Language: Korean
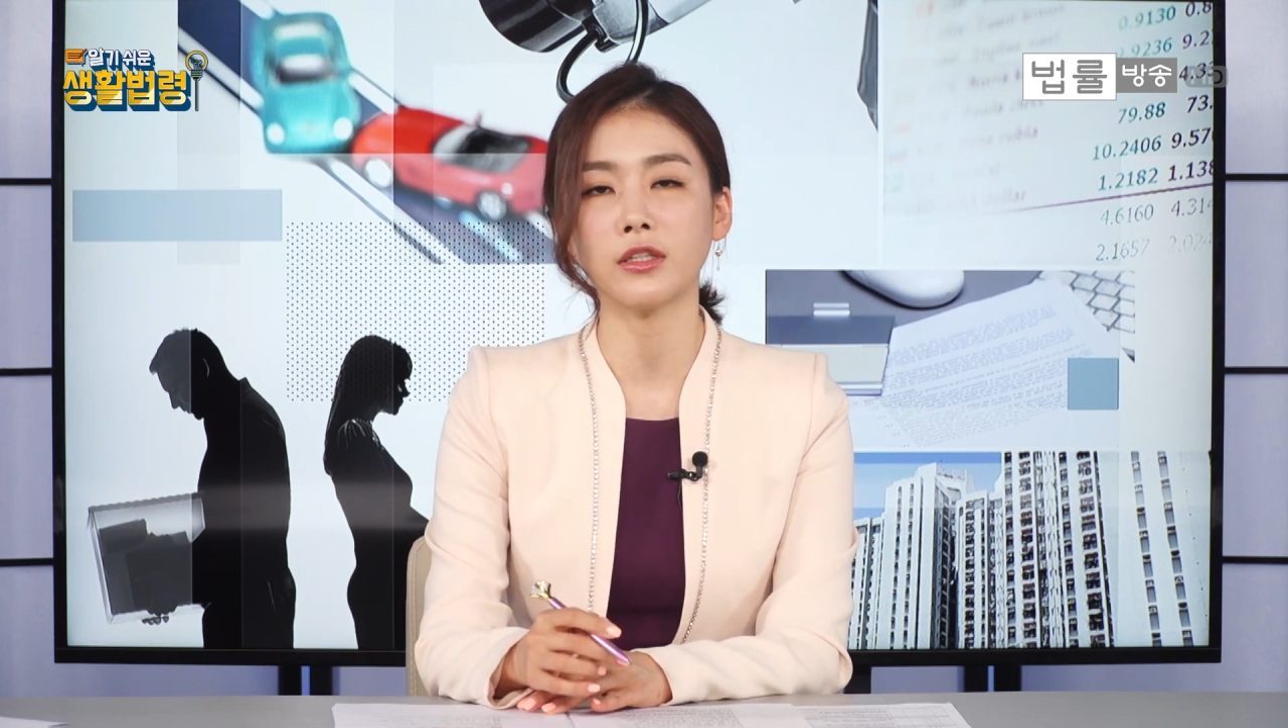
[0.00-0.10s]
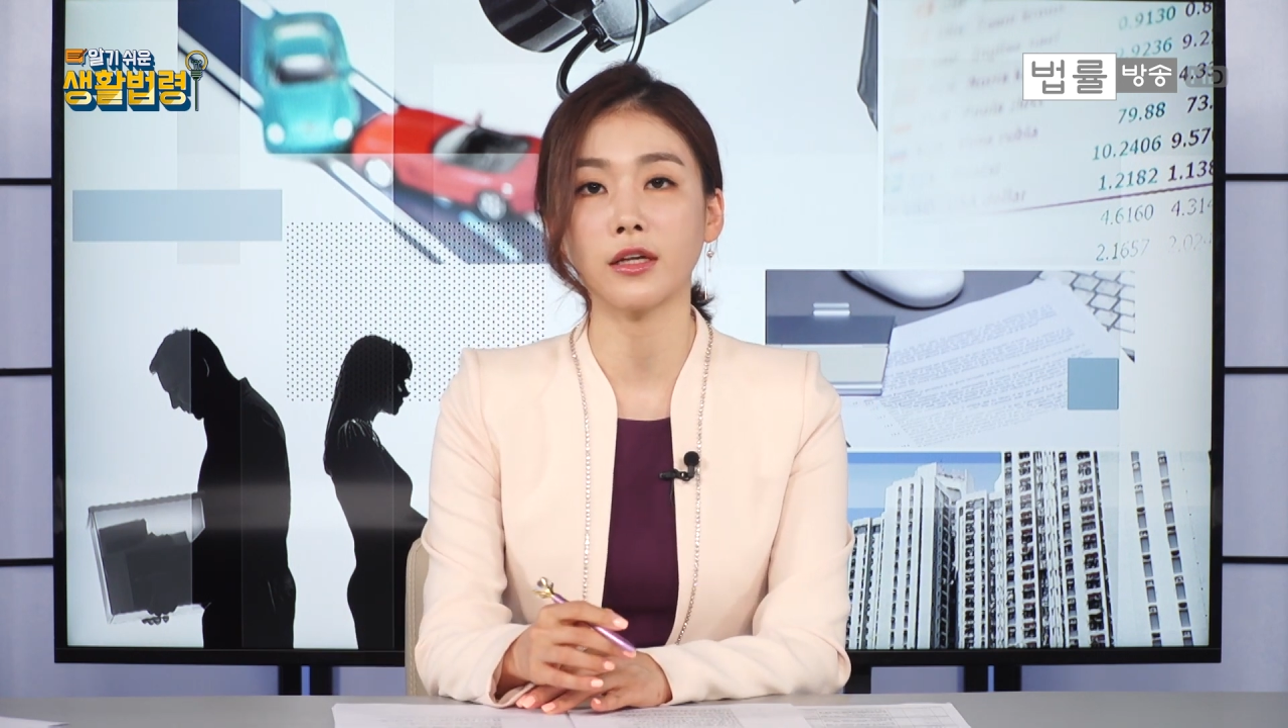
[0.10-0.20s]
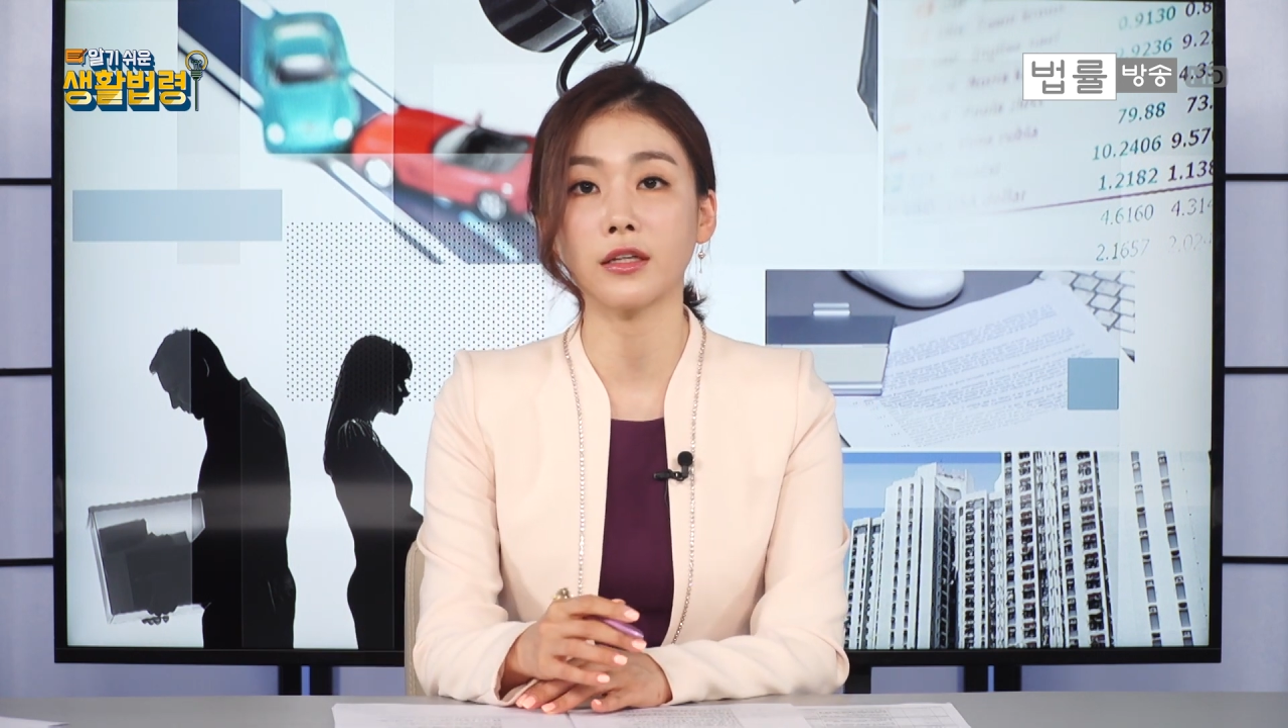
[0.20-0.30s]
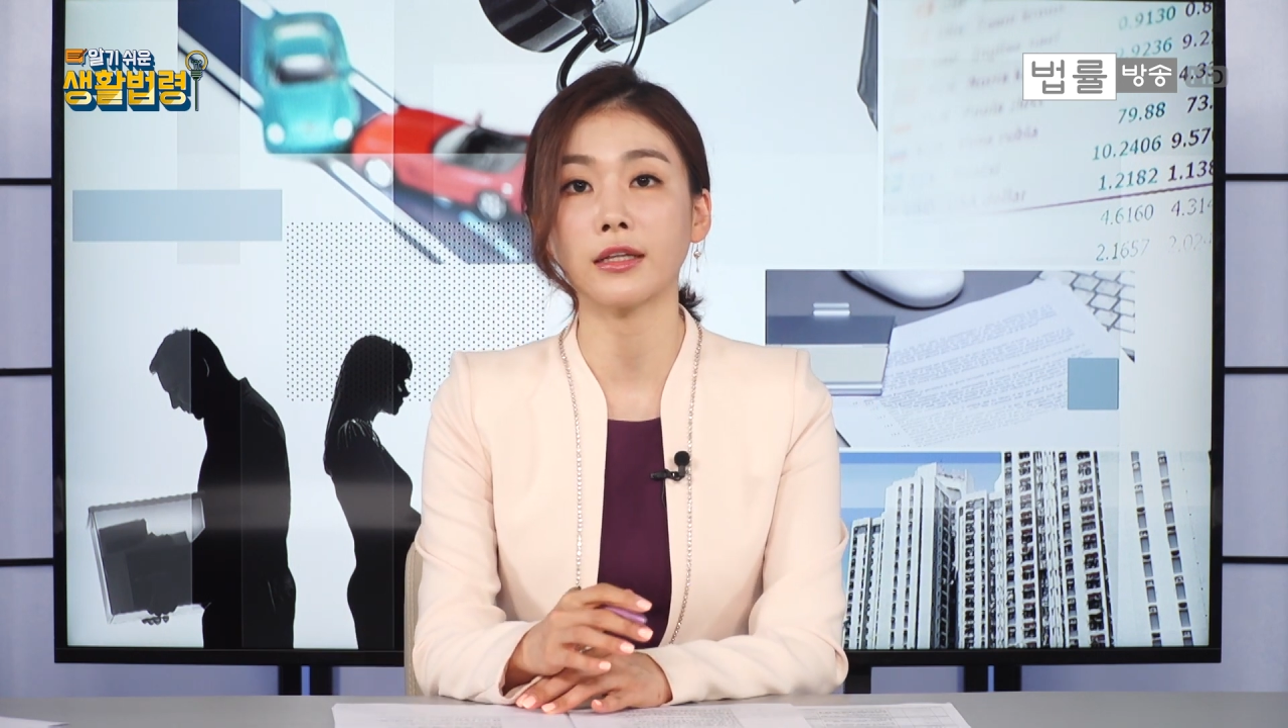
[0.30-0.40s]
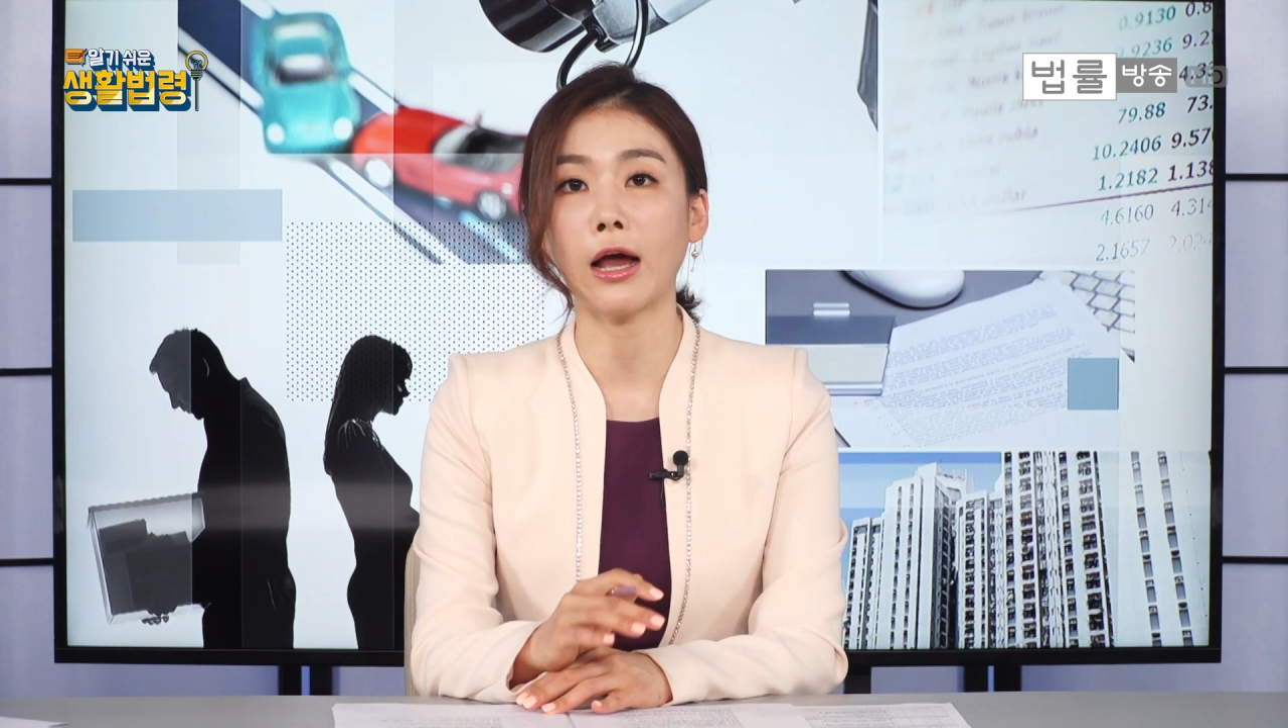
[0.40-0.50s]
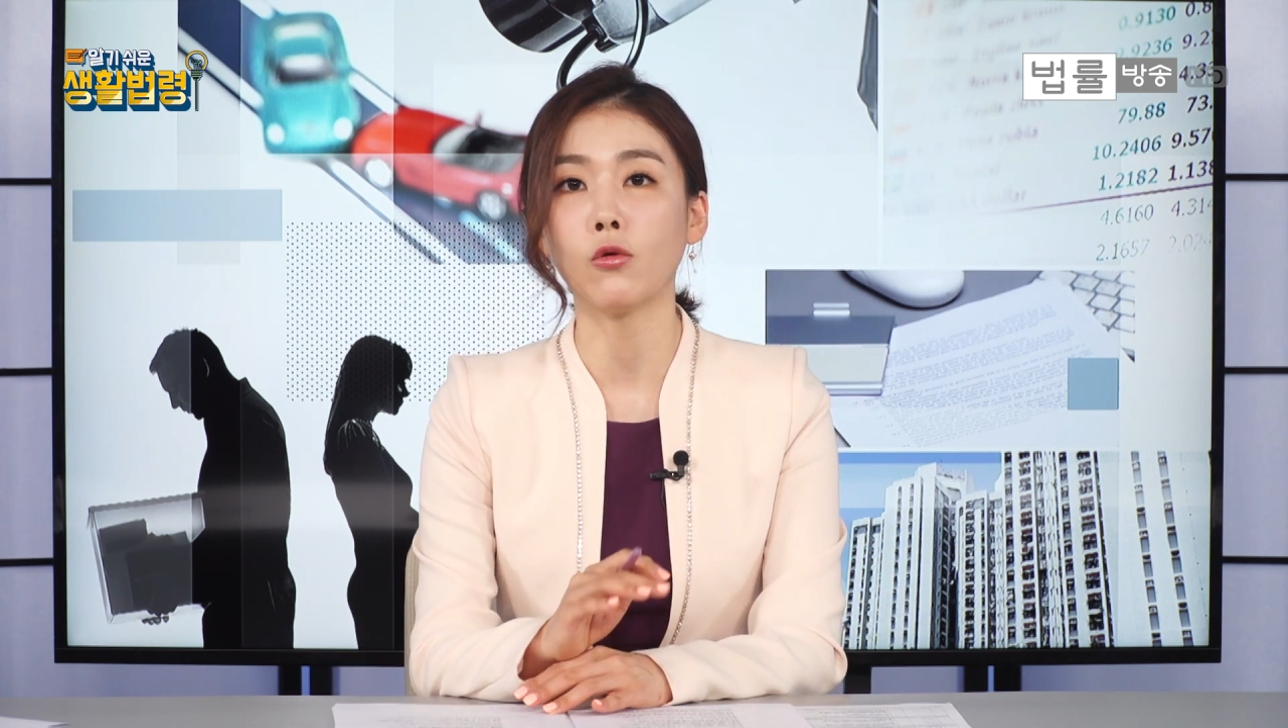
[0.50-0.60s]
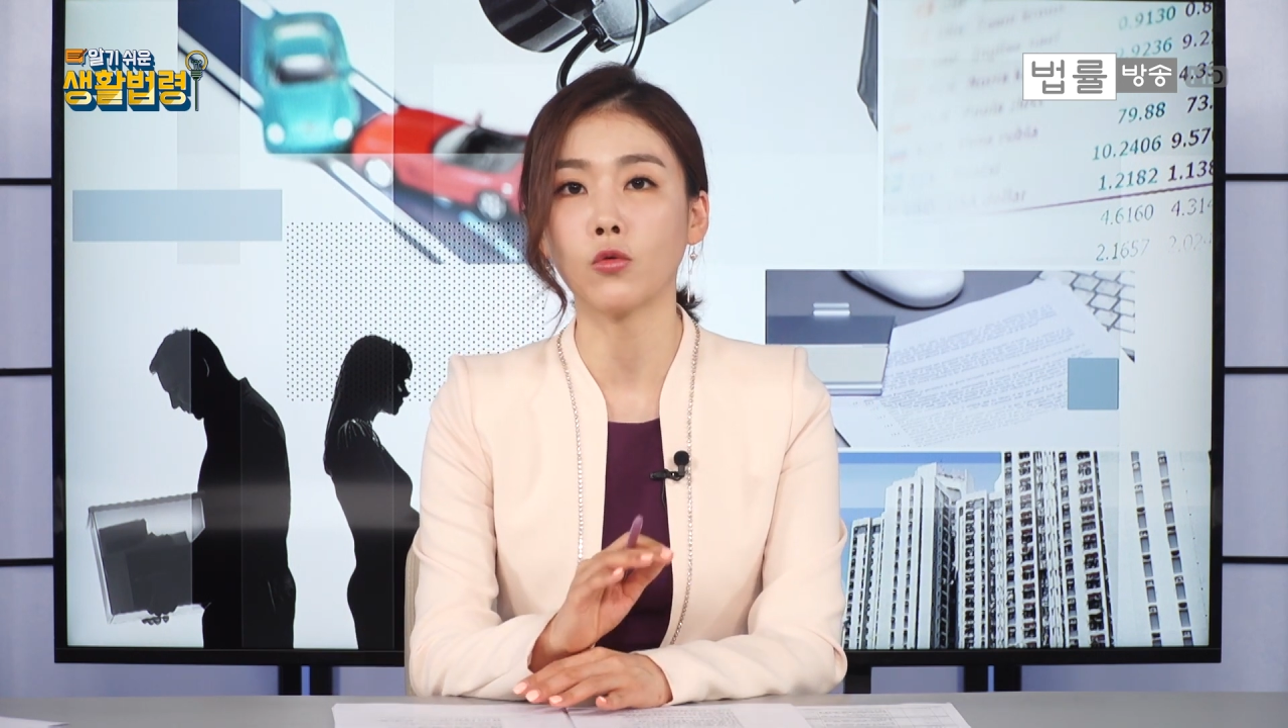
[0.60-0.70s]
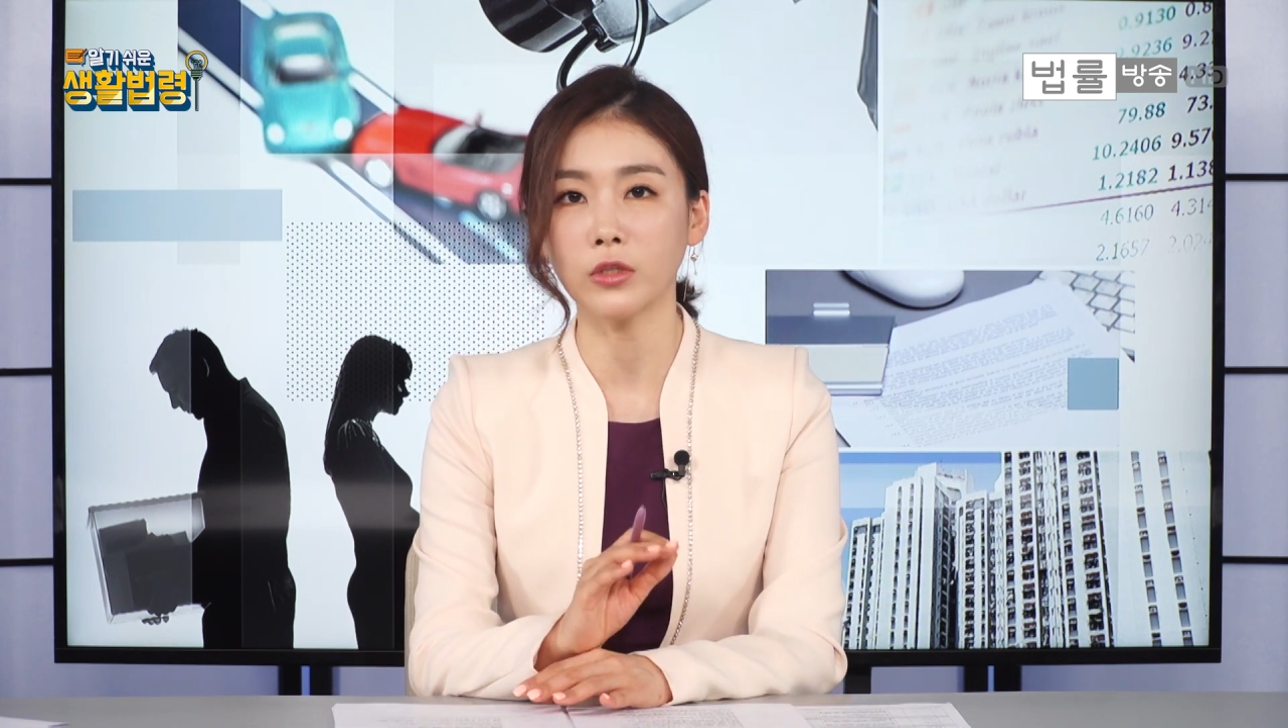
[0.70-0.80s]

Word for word: 이야기가 나오고